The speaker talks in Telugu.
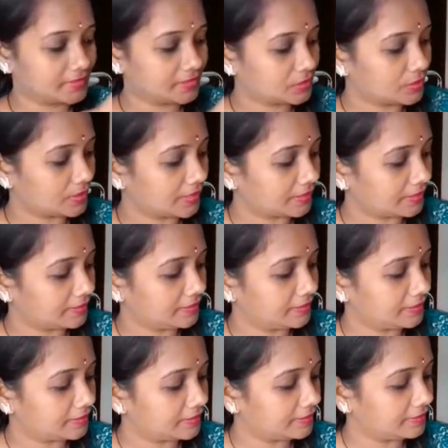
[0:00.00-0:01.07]
సో అలాగే
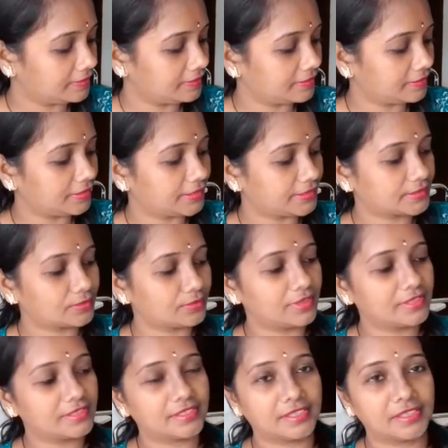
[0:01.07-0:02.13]
దీనికి ఇయర్ రింగ్స్
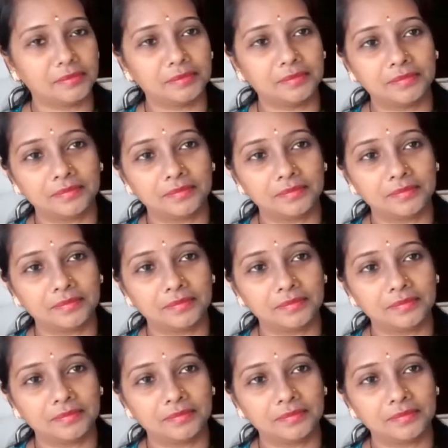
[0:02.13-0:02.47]
కూడా సేమ్